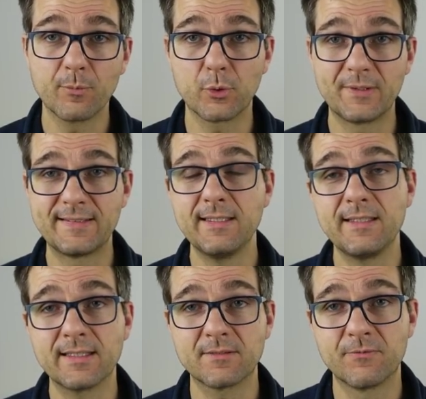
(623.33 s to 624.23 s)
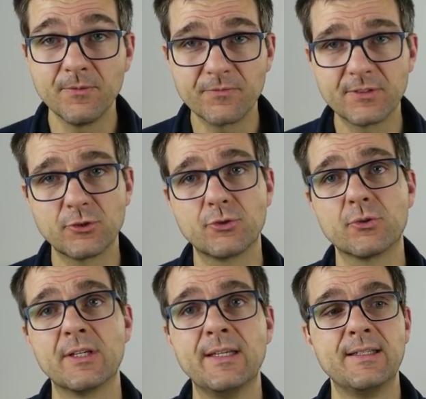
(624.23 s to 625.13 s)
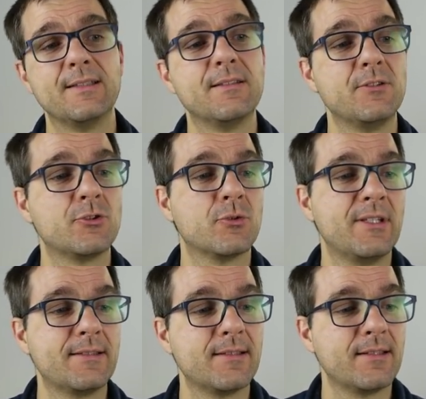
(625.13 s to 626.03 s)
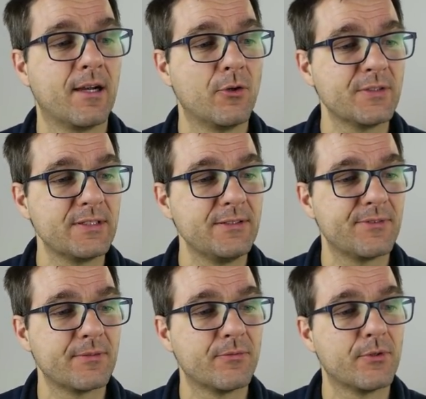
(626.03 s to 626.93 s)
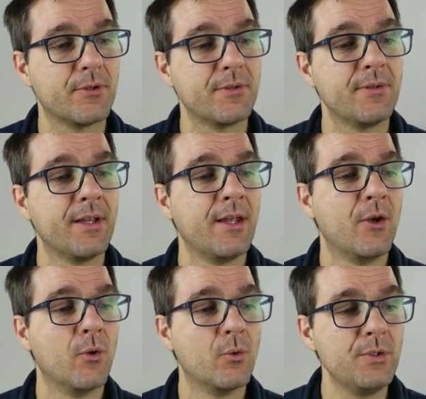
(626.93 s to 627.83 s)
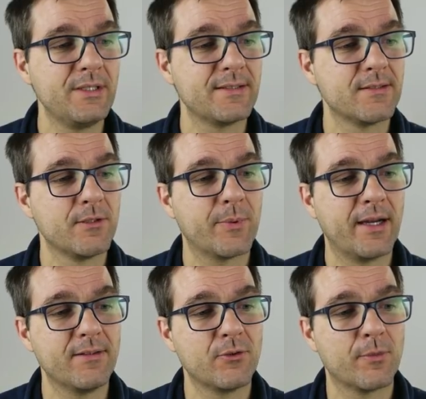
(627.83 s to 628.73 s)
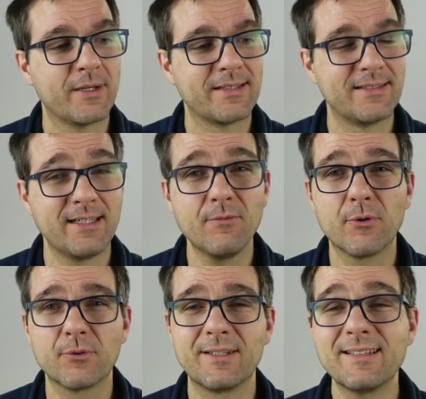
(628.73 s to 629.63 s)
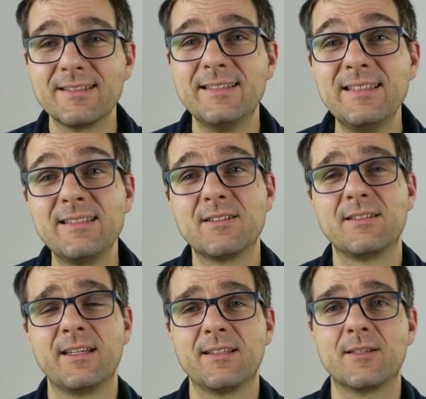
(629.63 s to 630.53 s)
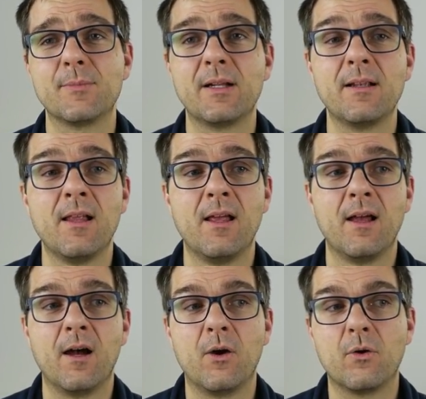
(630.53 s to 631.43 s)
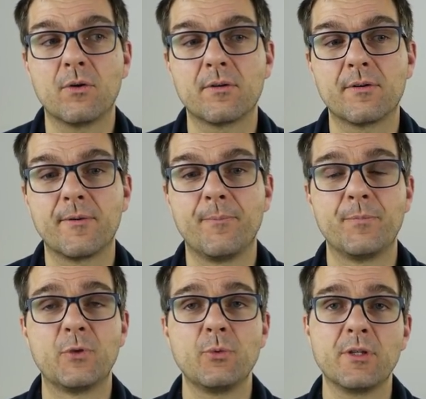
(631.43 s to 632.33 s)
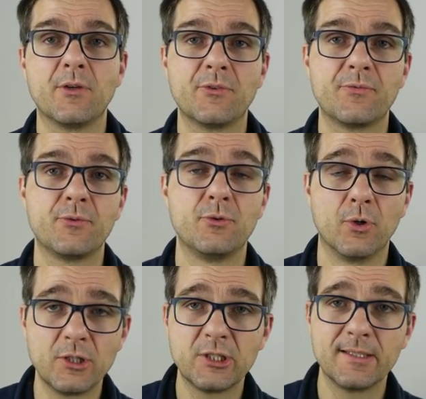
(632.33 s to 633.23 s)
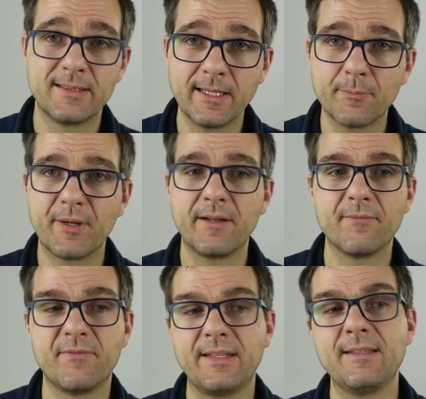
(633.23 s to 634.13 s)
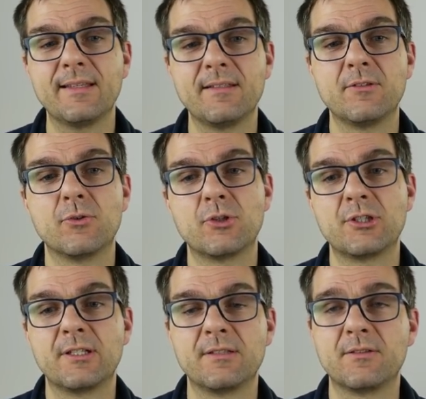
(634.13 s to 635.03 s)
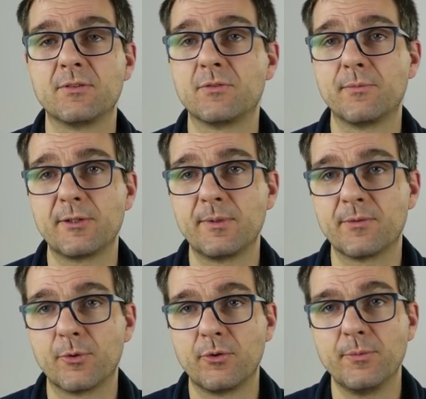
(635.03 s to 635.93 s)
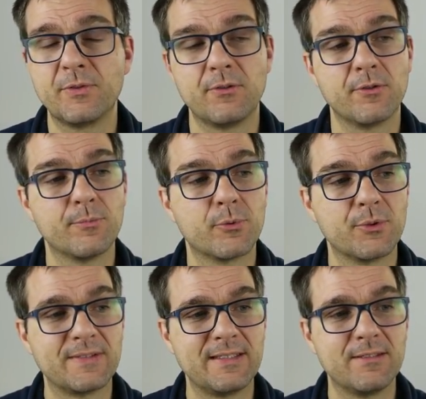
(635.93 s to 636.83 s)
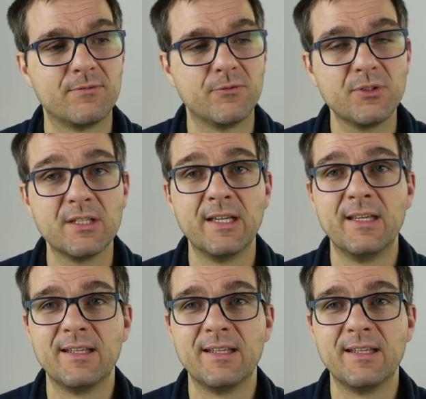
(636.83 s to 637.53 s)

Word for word: produzieren. Die ersten 15 Stück sind schon letztes Jahr ausgeliefert worden und jetzt sind die Preise nochmal gesenkt worden. Und das ist, denke ich mal, auch ähm, durchaus für Deutschland denkbar, wenn dann in Deutschland zum Beispiel das Model Y produziert wird.